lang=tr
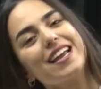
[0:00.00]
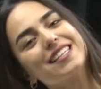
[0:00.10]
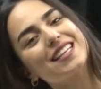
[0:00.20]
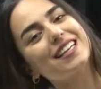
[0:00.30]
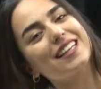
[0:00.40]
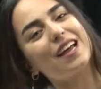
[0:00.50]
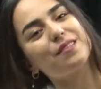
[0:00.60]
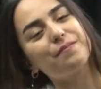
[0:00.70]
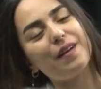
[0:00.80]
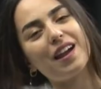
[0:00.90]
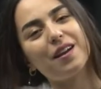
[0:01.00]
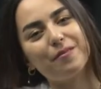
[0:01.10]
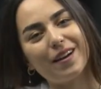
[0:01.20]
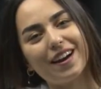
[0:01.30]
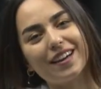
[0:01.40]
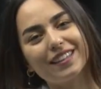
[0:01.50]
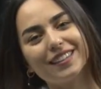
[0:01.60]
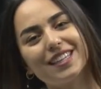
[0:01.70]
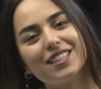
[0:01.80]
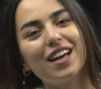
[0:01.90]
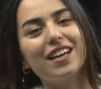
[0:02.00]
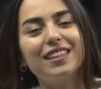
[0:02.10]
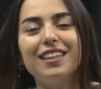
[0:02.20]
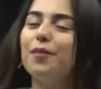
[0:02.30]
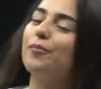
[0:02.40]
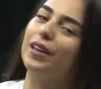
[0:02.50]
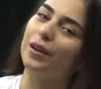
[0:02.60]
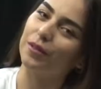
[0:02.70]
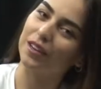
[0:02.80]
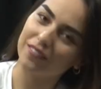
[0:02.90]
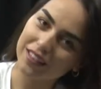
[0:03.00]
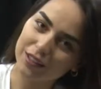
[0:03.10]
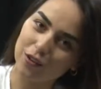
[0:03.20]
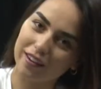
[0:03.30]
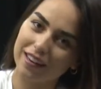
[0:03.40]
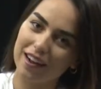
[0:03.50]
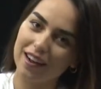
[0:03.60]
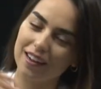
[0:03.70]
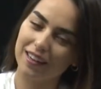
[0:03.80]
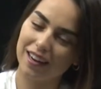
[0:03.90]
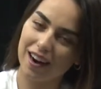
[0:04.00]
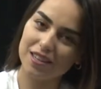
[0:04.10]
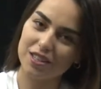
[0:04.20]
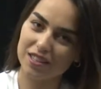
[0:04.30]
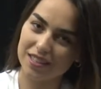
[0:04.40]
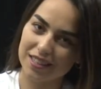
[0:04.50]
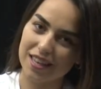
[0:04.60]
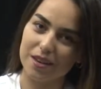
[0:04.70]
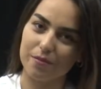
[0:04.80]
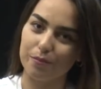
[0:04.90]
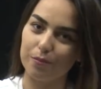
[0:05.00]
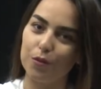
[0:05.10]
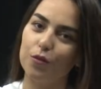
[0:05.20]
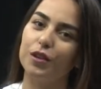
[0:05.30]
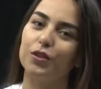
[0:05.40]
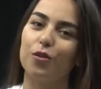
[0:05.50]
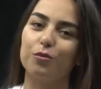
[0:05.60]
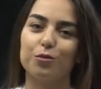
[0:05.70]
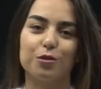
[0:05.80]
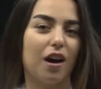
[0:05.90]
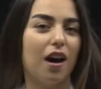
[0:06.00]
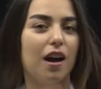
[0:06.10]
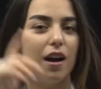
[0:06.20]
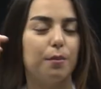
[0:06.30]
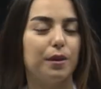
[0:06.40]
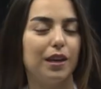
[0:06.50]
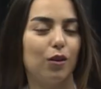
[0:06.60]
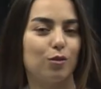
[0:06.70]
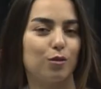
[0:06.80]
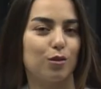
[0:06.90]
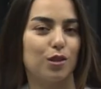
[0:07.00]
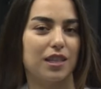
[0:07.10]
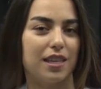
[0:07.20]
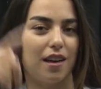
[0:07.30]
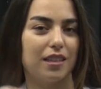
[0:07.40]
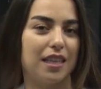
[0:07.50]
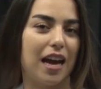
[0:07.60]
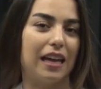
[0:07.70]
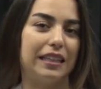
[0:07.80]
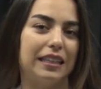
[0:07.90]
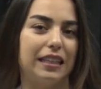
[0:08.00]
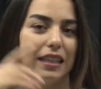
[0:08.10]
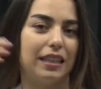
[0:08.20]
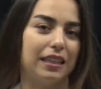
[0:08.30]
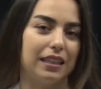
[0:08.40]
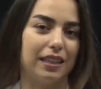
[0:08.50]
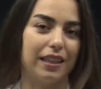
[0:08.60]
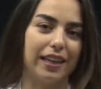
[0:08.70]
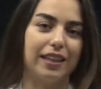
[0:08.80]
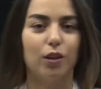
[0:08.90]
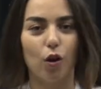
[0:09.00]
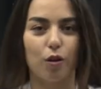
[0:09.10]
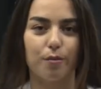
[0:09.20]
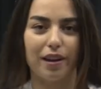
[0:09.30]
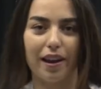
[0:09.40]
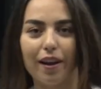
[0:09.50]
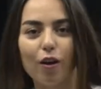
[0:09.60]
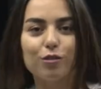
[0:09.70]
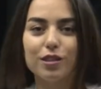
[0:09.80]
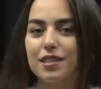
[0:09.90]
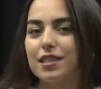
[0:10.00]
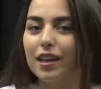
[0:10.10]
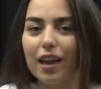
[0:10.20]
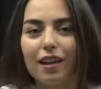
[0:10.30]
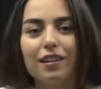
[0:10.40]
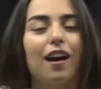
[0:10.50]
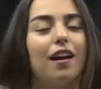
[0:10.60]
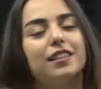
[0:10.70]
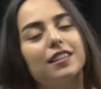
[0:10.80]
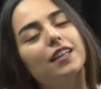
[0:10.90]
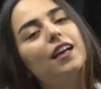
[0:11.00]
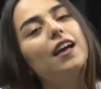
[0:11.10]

Herkese yeniden merhaba arkadaşlar. Yepyeni bir videoyla karşınızdayım. Bu videomuzda biliyorsunuz ki yaz geldi de gidiyor bile. Ortasına geldik artık.